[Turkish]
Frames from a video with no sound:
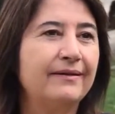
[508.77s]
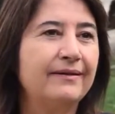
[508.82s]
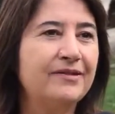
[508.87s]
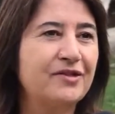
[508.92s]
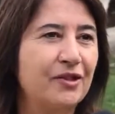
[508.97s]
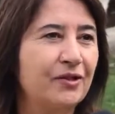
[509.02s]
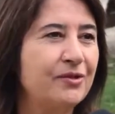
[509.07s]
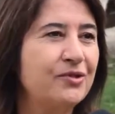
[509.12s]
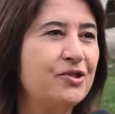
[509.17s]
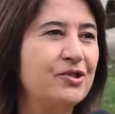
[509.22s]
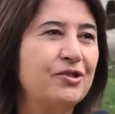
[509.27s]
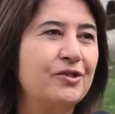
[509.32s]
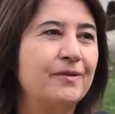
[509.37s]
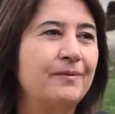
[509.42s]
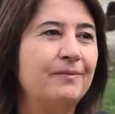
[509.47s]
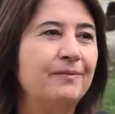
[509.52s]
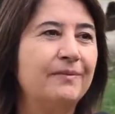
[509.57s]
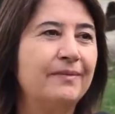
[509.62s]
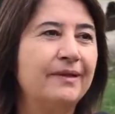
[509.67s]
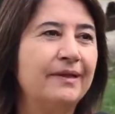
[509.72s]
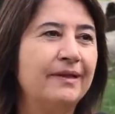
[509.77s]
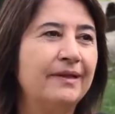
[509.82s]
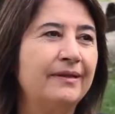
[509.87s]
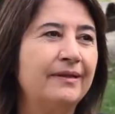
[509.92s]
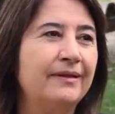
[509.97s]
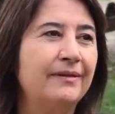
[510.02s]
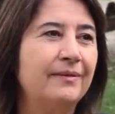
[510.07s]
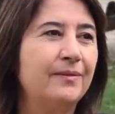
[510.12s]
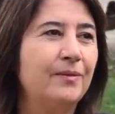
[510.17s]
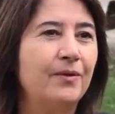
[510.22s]
çalışırım.
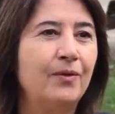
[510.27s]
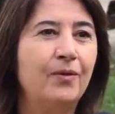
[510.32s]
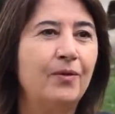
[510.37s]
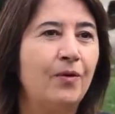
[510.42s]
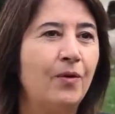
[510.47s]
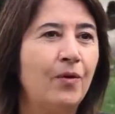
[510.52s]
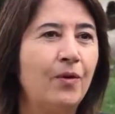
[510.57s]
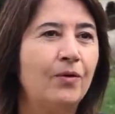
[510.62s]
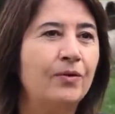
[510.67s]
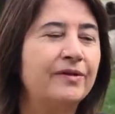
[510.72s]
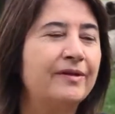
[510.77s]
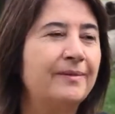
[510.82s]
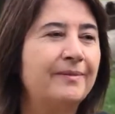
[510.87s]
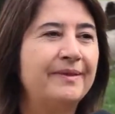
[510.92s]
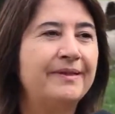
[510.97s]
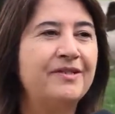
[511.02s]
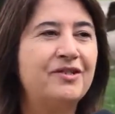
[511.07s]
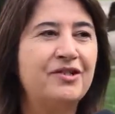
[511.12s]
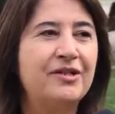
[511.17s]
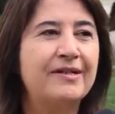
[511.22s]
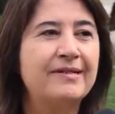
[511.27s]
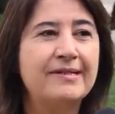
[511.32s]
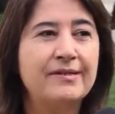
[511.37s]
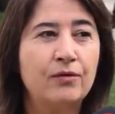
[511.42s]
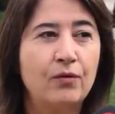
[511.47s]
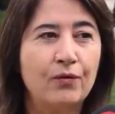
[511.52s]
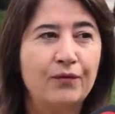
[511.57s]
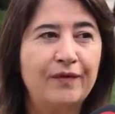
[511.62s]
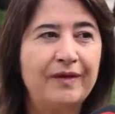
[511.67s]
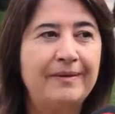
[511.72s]
E, o ortamın
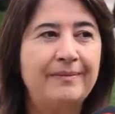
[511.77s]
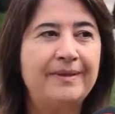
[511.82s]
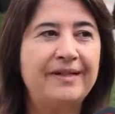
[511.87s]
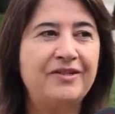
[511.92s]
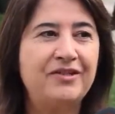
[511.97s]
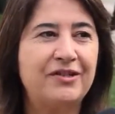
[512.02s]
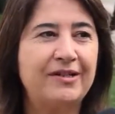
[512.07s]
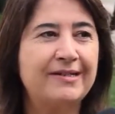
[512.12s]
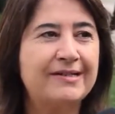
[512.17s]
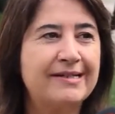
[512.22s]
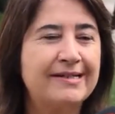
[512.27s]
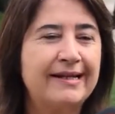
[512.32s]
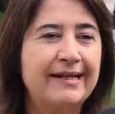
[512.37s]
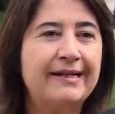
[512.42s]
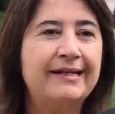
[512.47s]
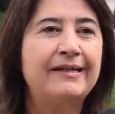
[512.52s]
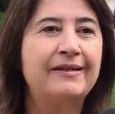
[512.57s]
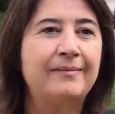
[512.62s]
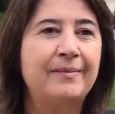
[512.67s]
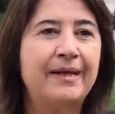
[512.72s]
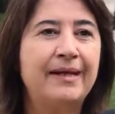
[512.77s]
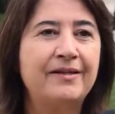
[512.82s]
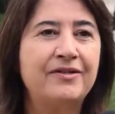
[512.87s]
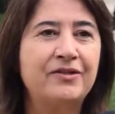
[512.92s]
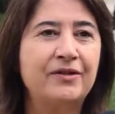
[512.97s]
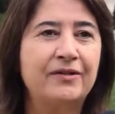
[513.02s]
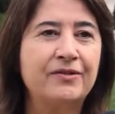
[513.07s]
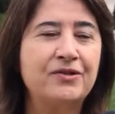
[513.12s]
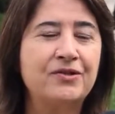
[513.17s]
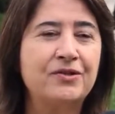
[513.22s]
içerisinde, o filmin içerisine girmeye
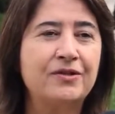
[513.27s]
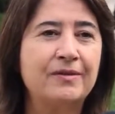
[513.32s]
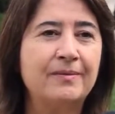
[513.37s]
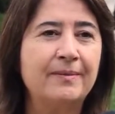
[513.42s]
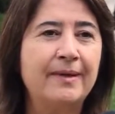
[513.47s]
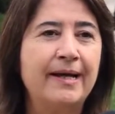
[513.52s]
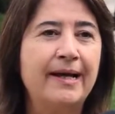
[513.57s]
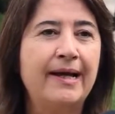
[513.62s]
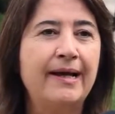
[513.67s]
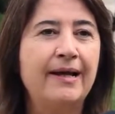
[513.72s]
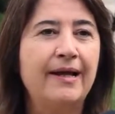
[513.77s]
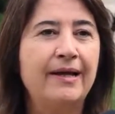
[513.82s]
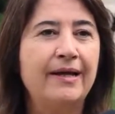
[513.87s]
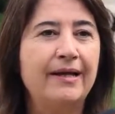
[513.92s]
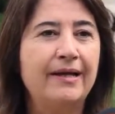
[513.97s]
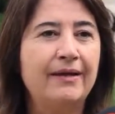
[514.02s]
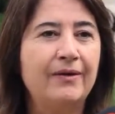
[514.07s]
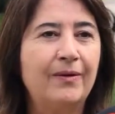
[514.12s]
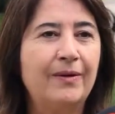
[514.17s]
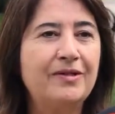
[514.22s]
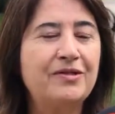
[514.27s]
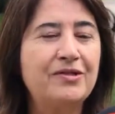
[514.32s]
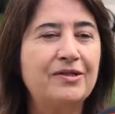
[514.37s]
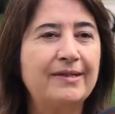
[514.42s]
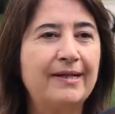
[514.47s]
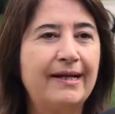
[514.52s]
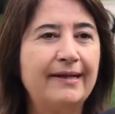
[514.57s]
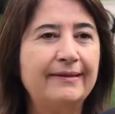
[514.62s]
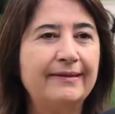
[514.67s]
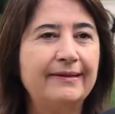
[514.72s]
çalışırım. E, o
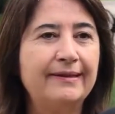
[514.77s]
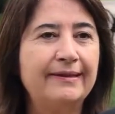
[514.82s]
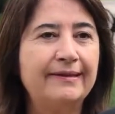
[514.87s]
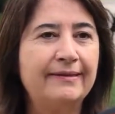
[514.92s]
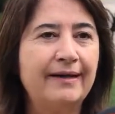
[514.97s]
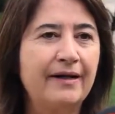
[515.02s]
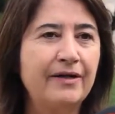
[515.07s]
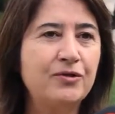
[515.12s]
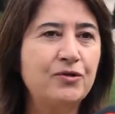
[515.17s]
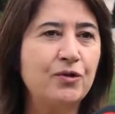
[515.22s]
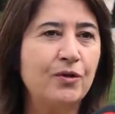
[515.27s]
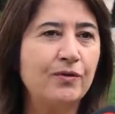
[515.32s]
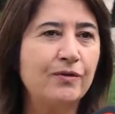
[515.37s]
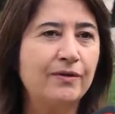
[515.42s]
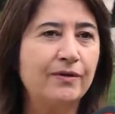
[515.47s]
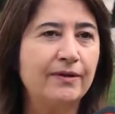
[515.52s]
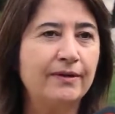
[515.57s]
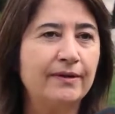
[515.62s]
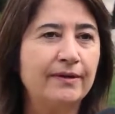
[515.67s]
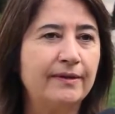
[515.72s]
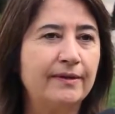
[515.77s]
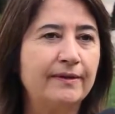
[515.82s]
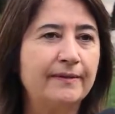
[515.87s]
açıdan e, daha çok e, e